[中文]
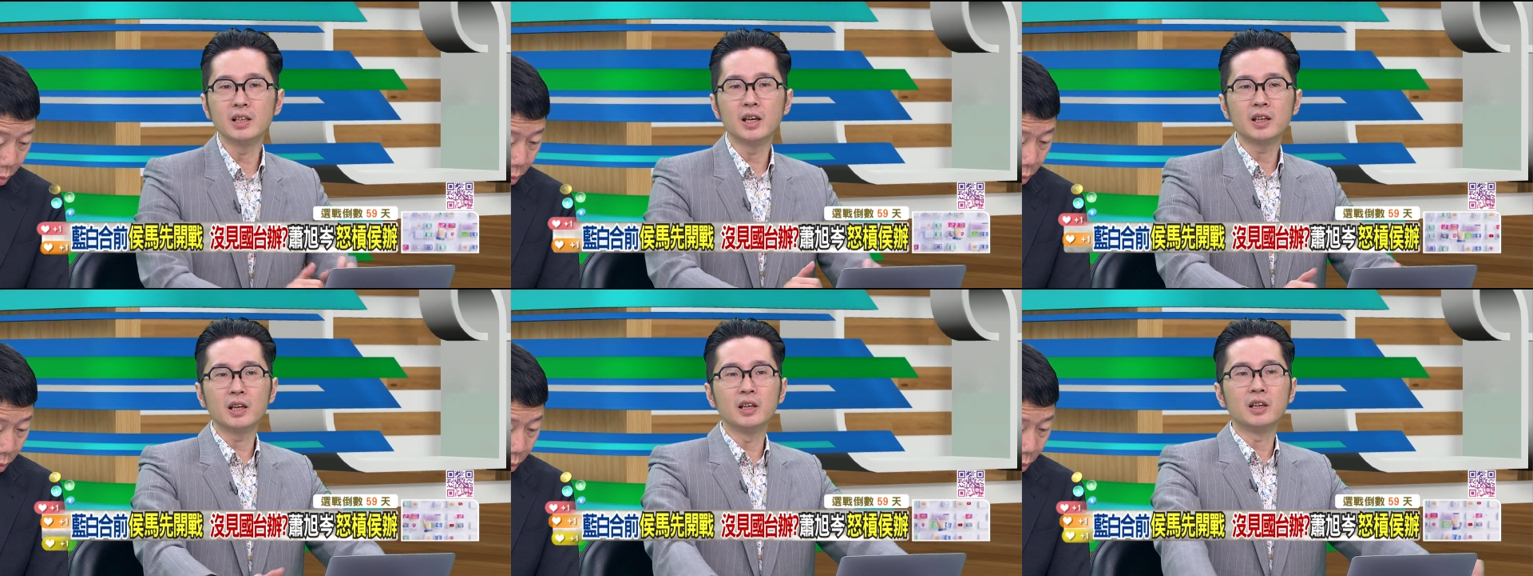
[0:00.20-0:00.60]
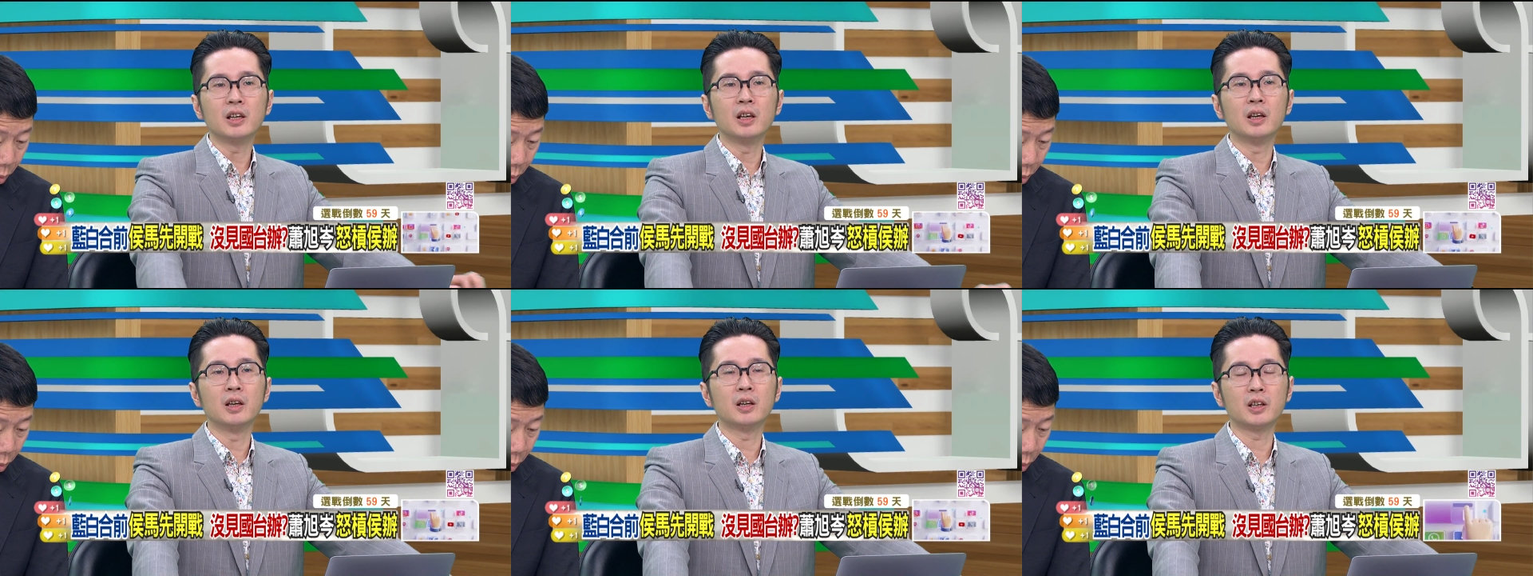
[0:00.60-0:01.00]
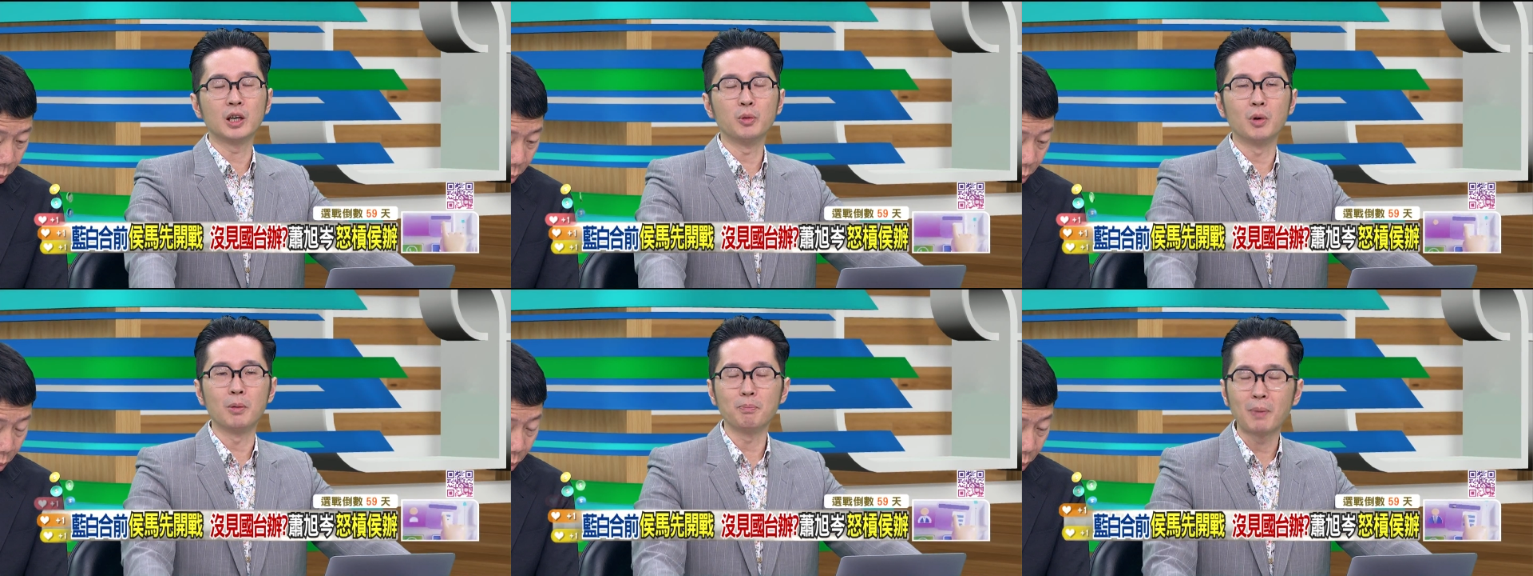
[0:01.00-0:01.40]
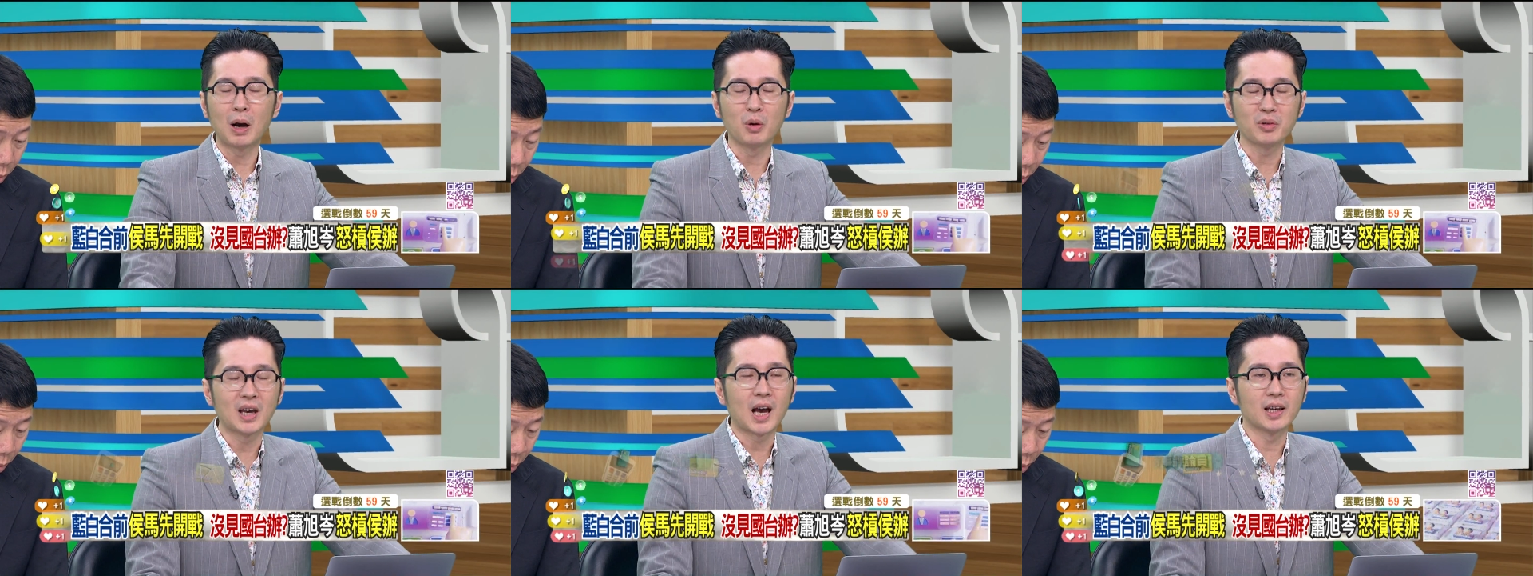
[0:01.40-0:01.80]
天真的是新闻
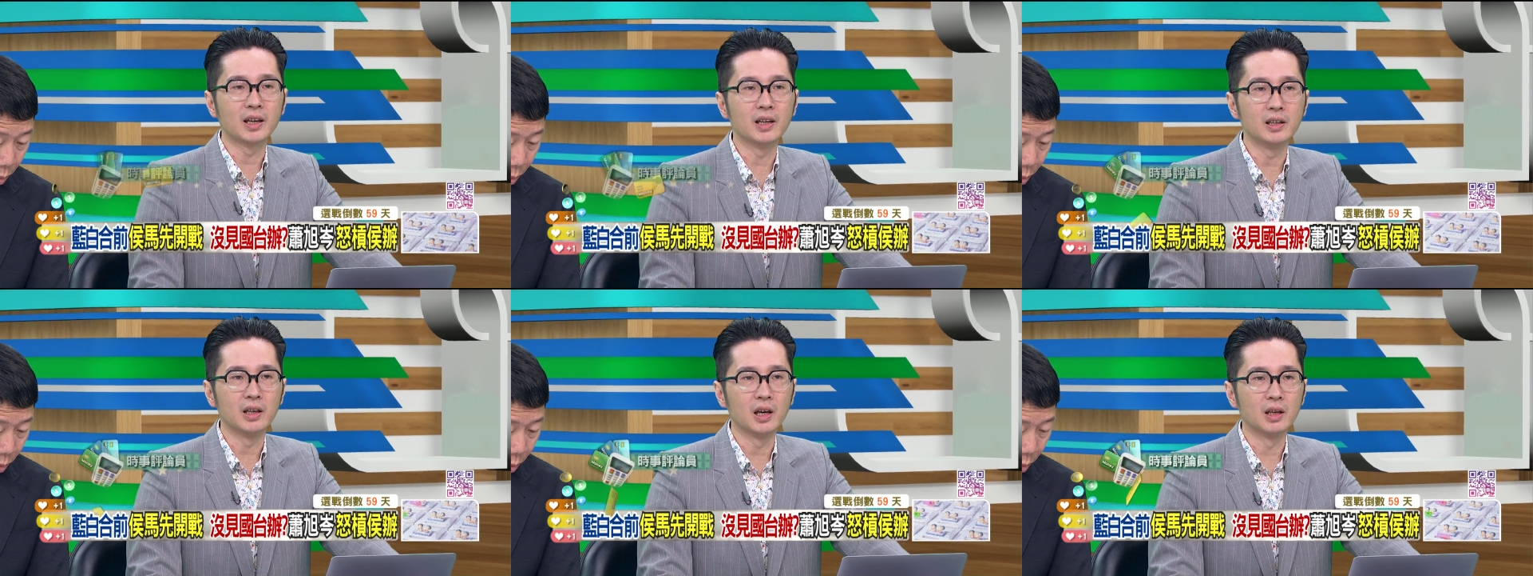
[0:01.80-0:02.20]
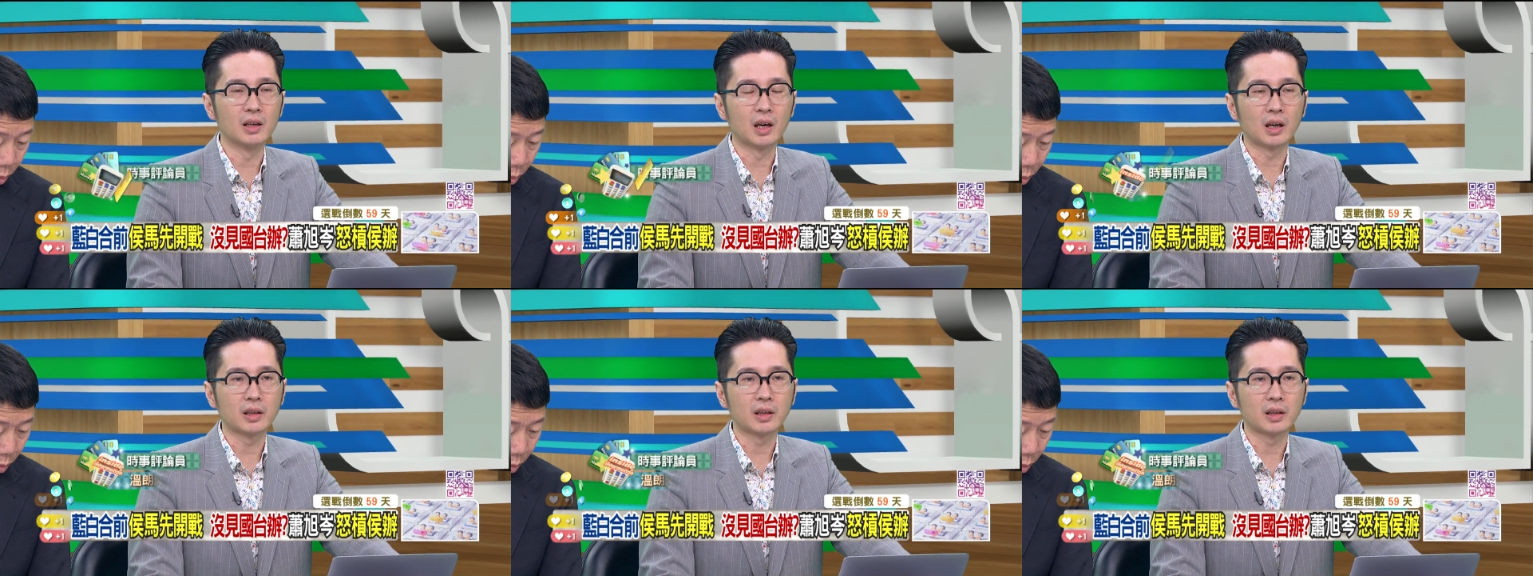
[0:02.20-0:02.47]
爆炸的一天呐！